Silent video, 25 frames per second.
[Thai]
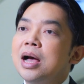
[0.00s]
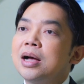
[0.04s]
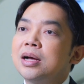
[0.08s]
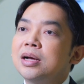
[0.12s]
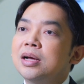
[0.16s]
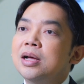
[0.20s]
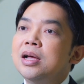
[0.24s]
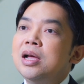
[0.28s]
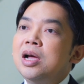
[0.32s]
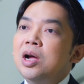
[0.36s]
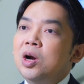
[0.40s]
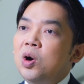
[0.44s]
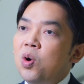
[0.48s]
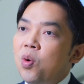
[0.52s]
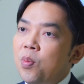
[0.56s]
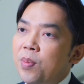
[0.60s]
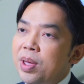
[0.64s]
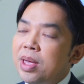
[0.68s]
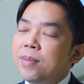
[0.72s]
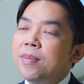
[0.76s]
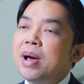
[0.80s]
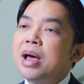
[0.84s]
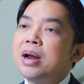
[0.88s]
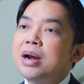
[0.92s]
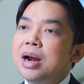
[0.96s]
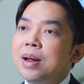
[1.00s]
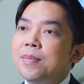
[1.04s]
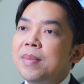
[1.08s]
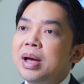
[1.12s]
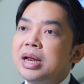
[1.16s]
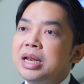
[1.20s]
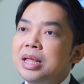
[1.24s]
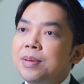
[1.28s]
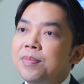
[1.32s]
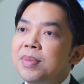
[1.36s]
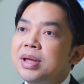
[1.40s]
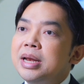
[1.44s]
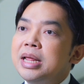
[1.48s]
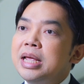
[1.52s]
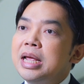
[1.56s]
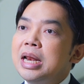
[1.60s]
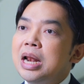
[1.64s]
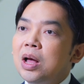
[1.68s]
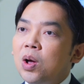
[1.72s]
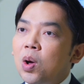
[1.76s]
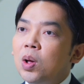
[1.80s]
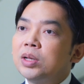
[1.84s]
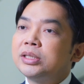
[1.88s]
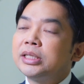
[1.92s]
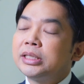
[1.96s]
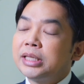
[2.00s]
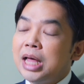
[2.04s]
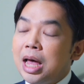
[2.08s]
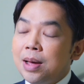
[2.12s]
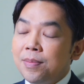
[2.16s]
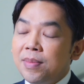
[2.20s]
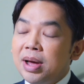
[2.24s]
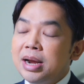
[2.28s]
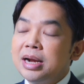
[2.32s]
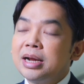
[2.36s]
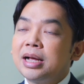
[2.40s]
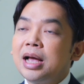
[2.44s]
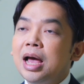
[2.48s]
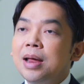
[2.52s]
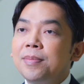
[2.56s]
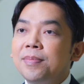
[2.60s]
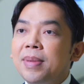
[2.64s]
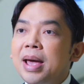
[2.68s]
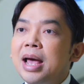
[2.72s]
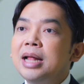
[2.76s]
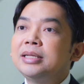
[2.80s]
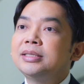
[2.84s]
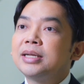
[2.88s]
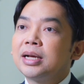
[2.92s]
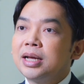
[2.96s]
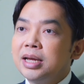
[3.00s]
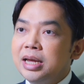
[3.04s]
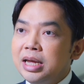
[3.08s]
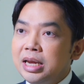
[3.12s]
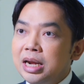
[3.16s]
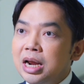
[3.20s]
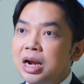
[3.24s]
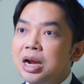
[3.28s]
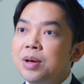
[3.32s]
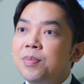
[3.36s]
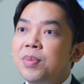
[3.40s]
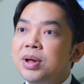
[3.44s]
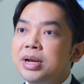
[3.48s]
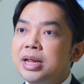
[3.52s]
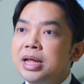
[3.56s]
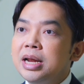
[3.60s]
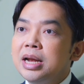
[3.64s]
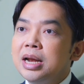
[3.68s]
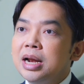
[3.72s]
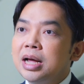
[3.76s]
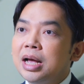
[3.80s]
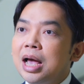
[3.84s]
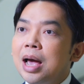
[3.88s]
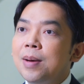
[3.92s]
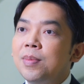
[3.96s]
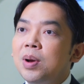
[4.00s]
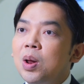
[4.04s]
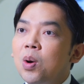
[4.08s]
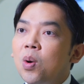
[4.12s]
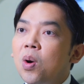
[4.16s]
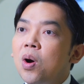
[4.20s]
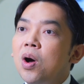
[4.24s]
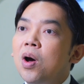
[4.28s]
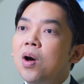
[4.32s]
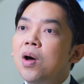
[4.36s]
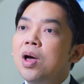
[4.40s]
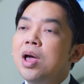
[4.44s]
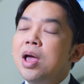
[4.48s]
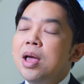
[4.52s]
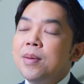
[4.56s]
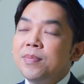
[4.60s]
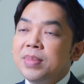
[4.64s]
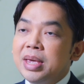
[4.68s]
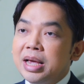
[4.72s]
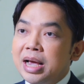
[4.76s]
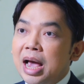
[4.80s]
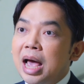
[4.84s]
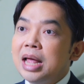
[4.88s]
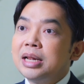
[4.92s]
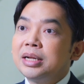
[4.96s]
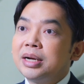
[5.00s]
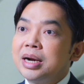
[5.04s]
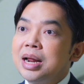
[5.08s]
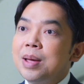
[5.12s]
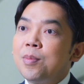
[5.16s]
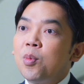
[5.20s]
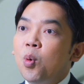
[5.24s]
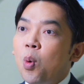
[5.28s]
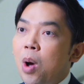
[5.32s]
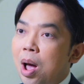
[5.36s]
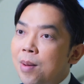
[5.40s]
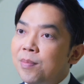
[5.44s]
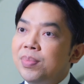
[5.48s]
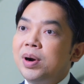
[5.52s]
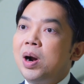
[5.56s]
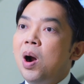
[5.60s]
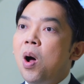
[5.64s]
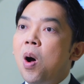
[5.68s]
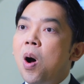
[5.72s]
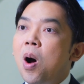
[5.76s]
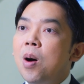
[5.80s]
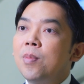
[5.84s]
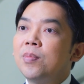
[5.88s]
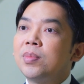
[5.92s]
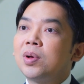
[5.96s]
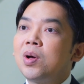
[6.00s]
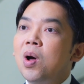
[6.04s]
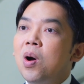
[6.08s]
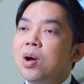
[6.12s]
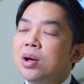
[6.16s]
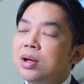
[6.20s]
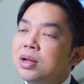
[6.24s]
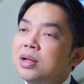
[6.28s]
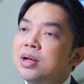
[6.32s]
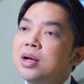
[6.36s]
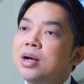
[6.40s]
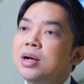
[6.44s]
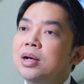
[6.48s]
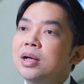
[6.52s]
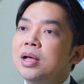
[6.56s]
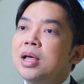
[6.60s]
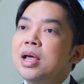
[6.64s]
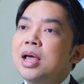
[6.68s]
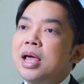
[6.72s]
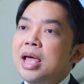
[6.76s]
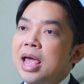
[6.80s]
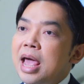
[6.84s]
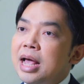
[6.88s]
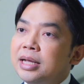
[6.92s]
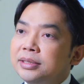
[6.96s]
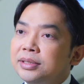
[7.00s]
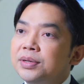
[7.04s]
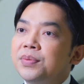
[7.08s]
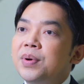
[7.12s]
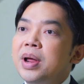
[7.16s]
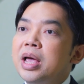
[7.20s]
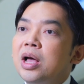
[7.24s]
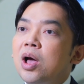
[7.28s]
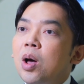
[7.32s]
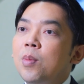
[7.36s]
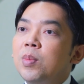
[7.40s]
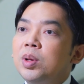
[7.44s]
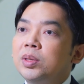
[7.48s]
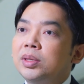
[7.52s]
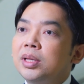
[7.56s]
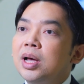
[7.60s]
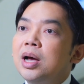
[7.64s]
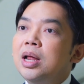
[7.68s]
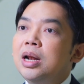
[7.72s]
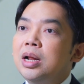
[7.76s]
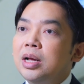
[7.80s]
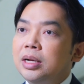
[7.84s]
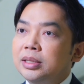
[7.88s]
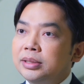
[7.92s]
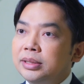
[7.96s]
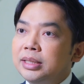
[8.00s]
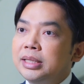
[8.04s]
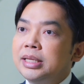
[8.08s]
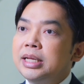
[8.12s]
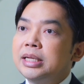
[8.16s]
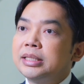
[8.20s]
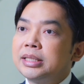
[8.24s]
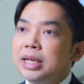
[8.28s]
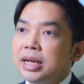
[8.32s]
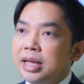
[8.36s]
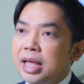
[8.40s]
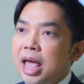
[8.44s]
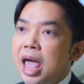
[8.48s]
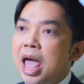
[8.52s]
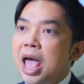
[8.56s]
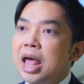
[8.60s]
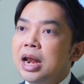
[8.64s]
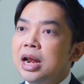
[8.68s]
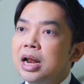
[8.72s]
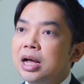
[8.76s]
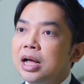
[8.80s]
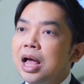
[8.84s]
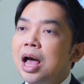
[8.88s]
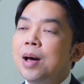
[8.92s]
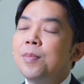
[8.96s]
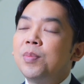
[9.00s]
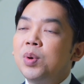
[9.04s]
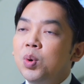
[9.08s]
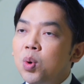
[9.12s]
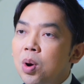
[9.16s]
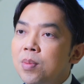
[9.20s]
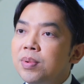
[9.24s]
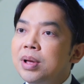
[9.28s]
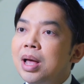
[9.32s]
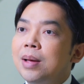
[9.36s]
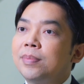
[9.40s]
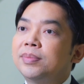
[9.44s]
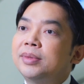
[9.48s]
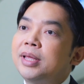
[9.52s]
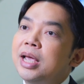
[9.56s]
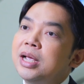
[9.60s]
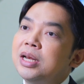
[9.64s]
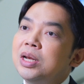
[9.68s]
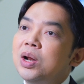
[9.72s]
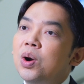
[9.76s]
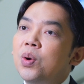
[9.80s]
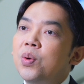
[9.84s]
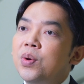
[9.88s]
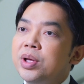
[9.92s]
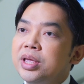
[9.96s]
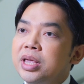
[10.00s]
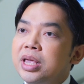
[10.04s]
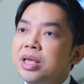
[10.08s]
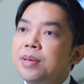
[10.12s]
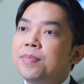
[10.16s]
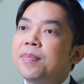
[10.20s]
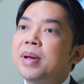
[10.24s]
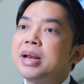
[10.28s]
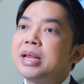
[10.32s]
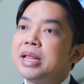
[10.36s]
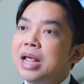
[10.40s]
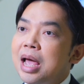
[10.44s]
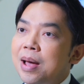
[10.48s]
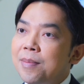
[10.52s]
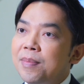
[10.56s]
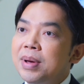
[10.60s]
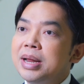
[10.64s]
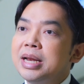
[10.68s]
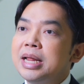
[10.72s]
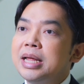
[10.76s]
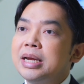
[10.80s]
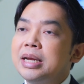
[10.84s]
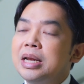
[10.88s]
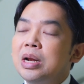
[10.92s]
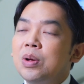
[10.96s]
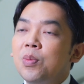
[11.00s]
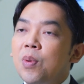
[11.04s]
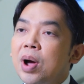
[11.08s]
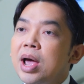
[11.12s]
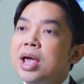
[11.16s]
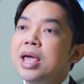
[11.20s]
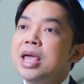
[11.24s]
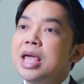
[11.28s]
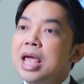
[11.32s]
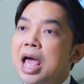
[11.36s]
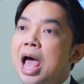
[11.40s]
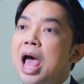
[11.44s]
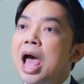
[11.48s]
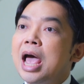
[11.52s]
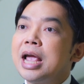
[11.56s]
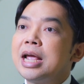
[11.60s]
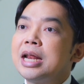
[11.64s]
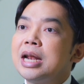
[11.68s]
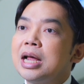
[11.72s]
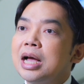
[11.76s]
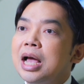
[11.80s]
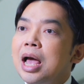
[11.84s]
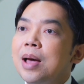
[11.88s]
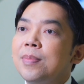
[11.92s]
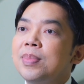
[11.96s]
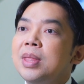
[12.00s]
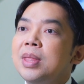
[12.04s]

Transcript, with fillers: ทางโรงพยาบาลรามาธิบดี และก็สถาบันการแพทย์จากกีนนฤบดินนะครับเราก็มีการเตรียมความพร้อมของเครื่องเอ็กซเรย์คอมพิวเตอร์หรือ CT สแกนนะครับ ร่วมกับเทคโนโลยีปัญญาประดิษฐ์หรือว่า AI นะค